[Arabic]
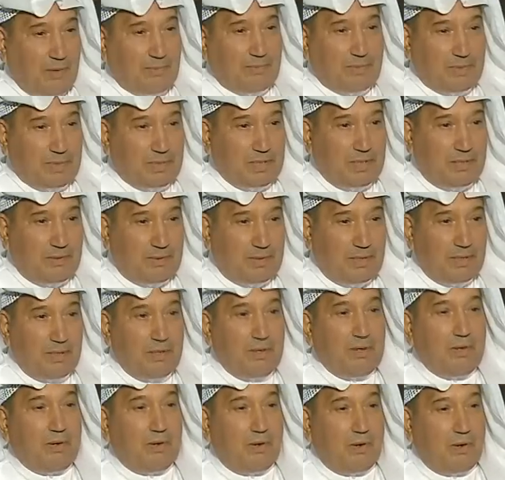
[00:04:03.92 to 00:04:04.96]
المسلمين
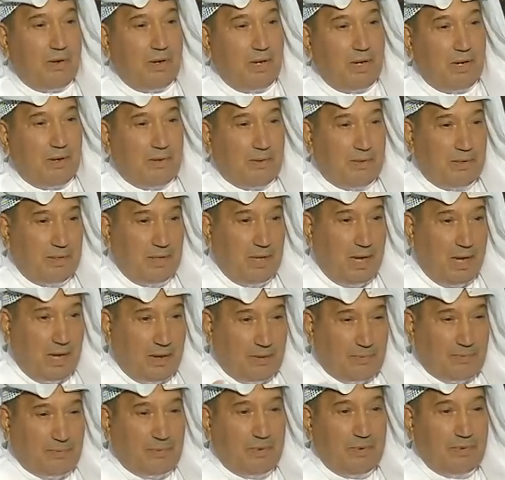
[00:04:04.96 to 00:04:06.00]

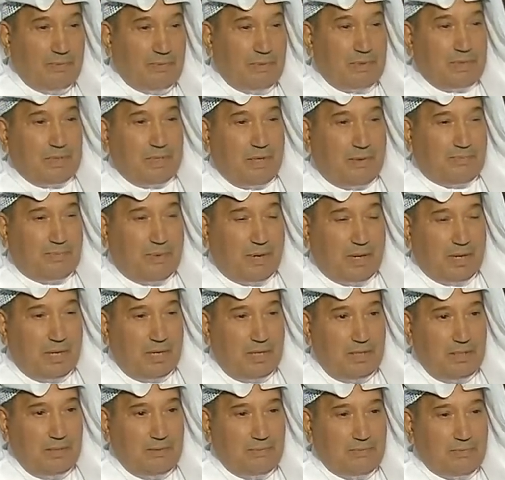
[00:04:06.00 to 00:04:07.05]
ويعرفون
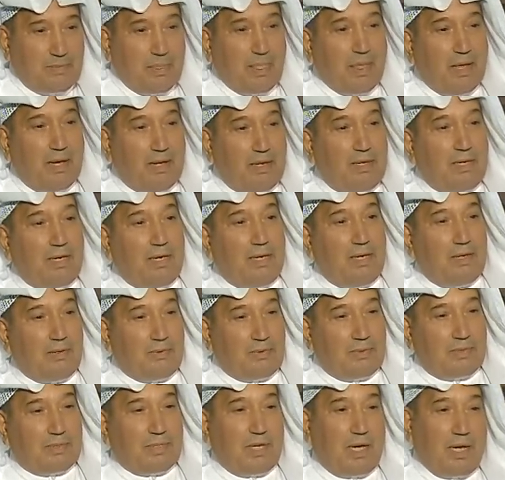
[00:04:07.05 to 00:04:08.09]
مسبقا ان
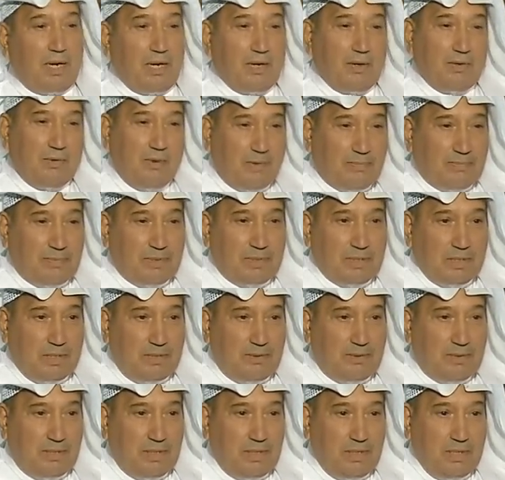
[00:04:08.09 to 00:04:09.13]
الوزاره اخوان
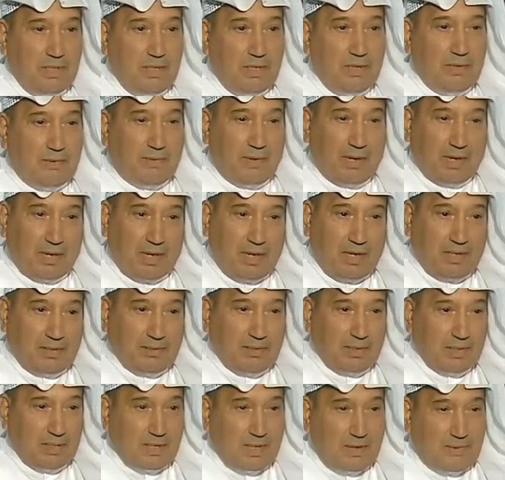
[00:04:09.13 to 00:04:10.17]
مسلمين
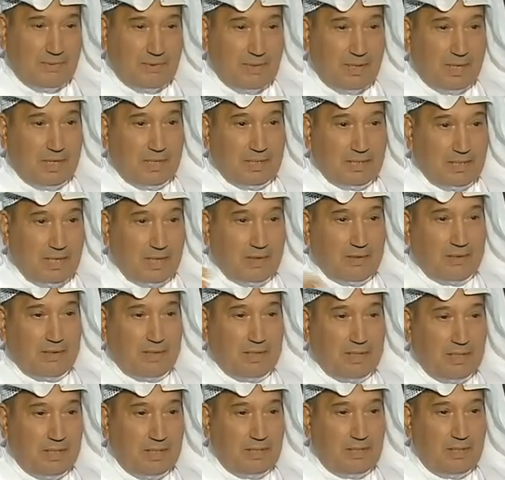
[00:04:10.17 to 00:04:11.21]
فالغلطه الكبيره
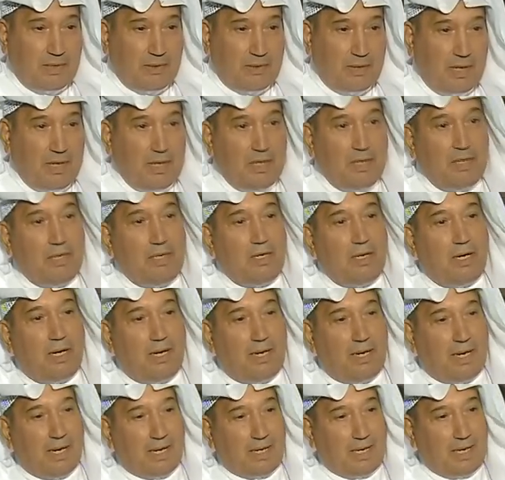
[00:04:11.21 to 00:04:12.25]
ارتكبتها الدوله
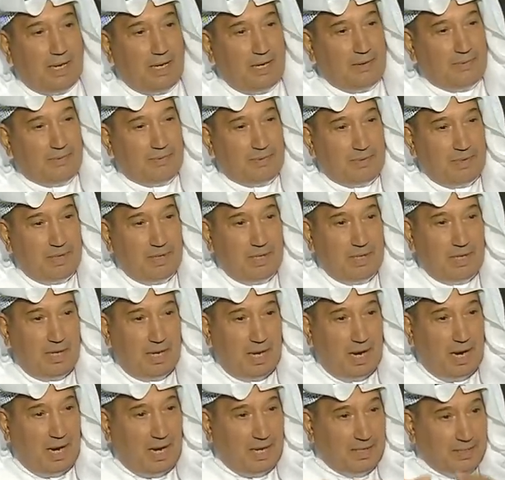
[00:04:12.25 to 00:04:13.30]
ان كلف
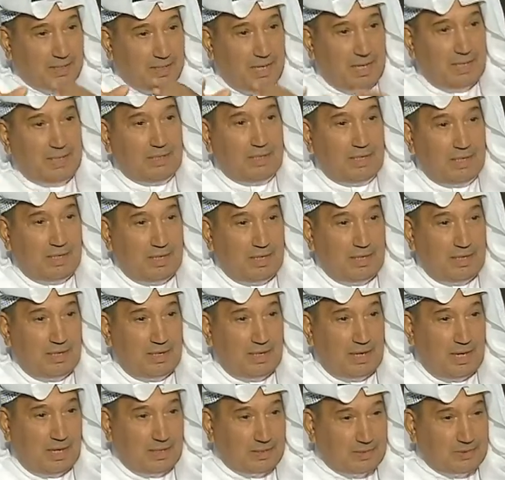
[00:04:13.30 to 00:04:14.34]
احد
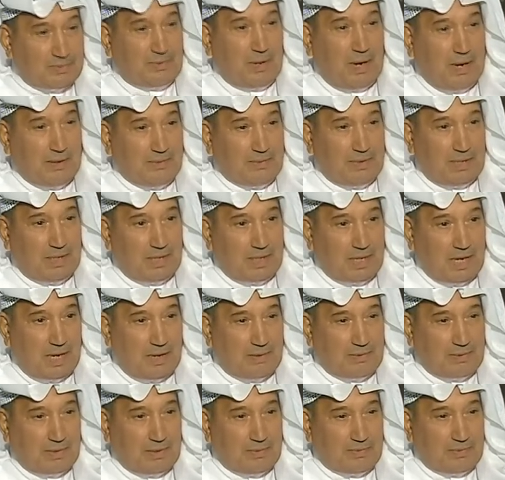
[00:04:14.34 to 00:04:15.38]
اسباب
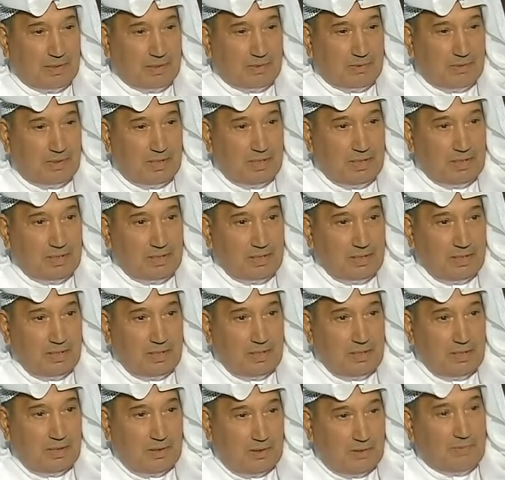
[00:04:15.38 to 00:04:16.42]
الارهابيين بالكويت
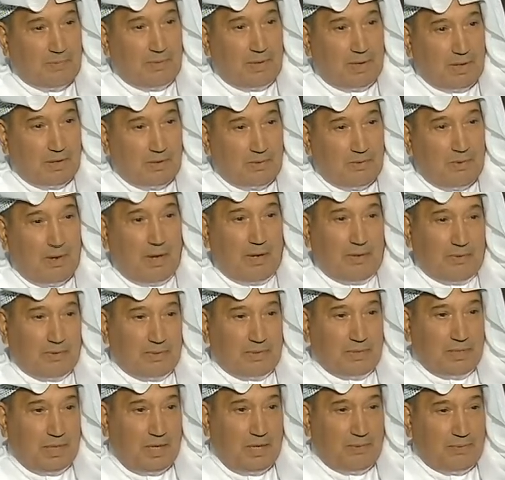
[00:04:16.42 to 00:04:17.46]
هم الاخوان
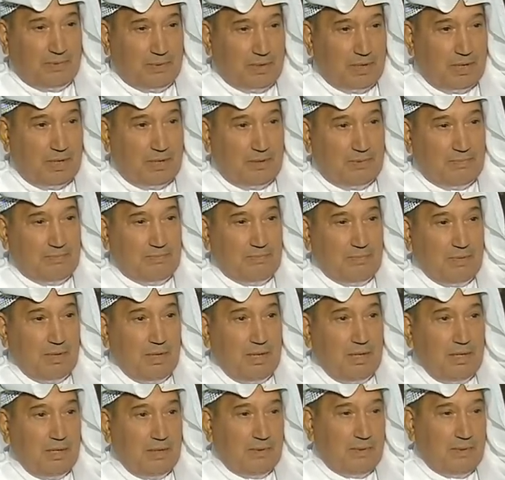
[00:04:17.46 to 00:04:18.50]
والسلف وغيرهم تعتبر ان